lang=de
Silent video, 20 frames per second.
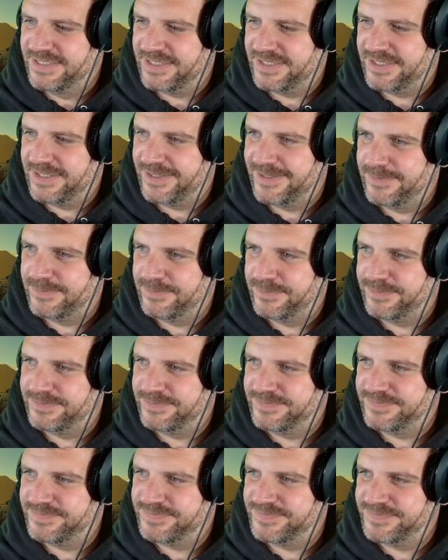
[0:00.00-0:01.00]
Ähm,
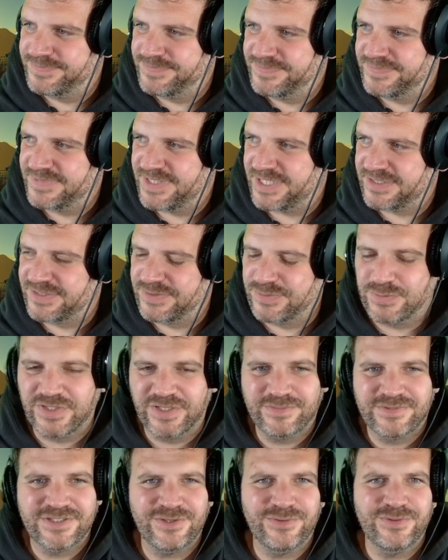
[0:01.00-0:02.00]
dazu
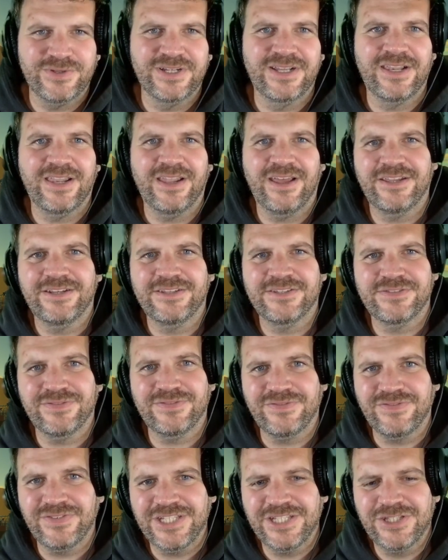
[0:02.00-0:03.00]
gibt es auch ein
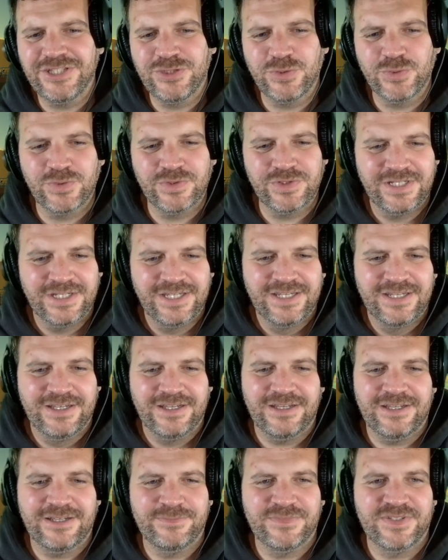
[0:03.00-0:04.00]
kleines Video.
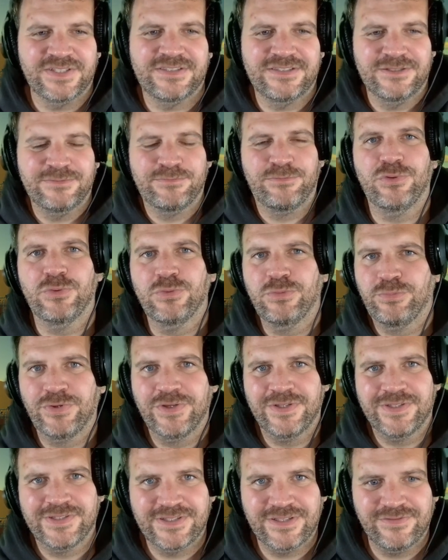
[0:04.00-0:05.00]
Ähm, das sind
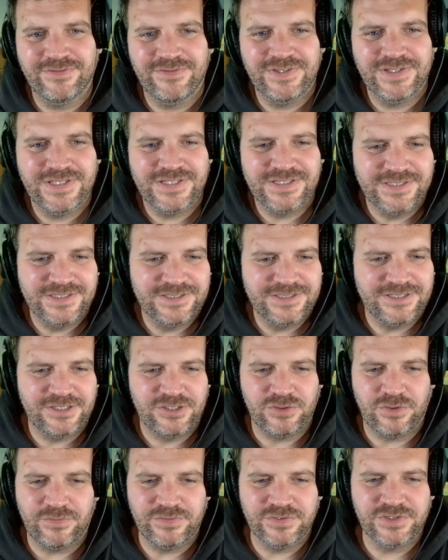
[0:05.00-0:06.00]
Blueprints gewesen.
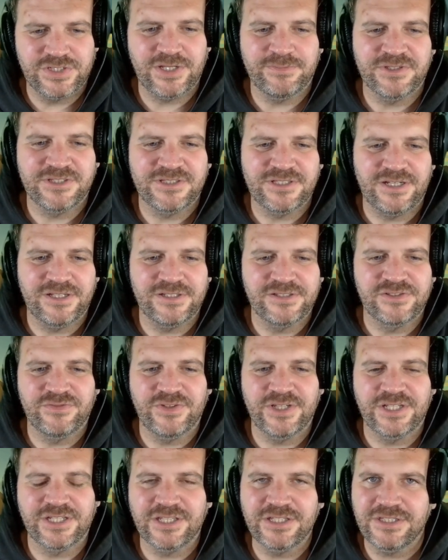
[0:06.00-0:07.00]
Ich hoffe, ich habe das alles
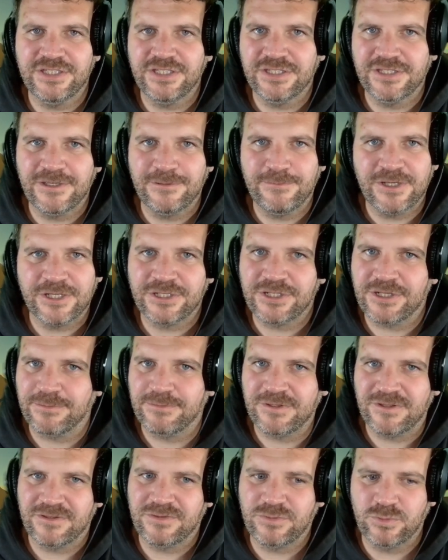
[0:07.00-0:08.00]
soweit richtig gemacht. Ich habe
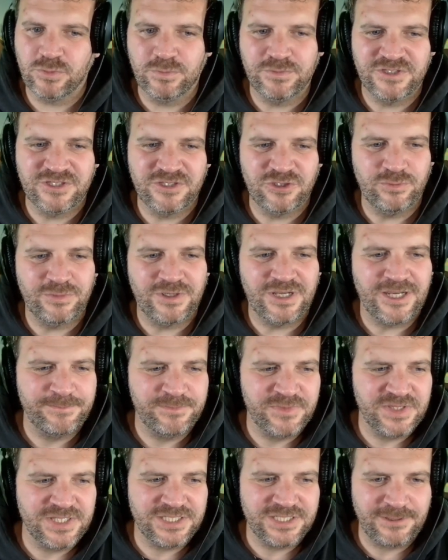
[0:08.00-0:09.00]
das so ein bisschen
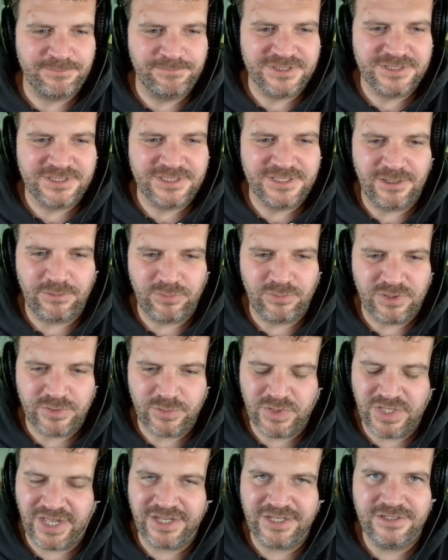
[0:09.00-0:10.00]
überlappt. Ich habe jetzt hier auch
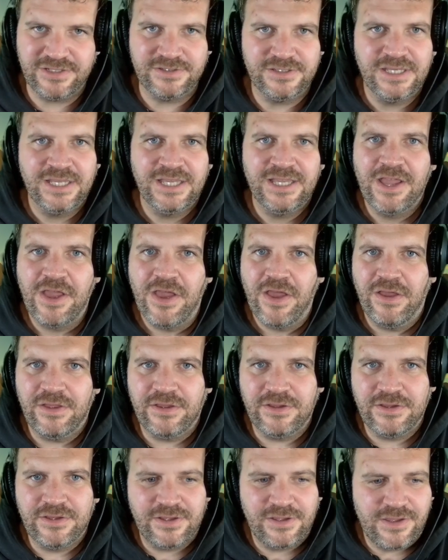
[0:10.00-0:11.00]
keine
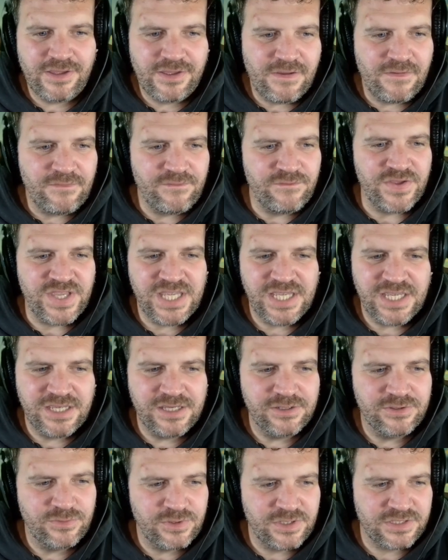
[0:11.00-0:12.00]
äh,
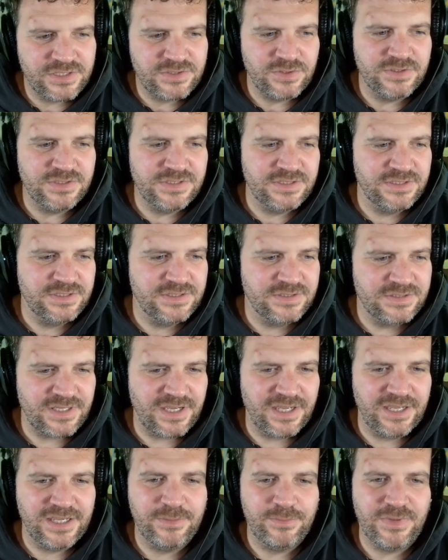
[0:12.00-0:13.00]
Wege oder sonstiges
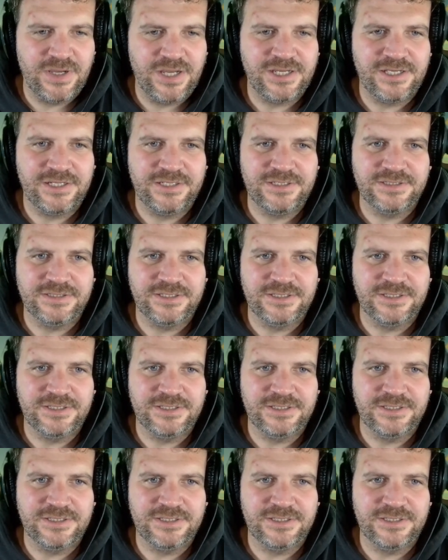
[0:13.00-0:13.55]
reingemacht.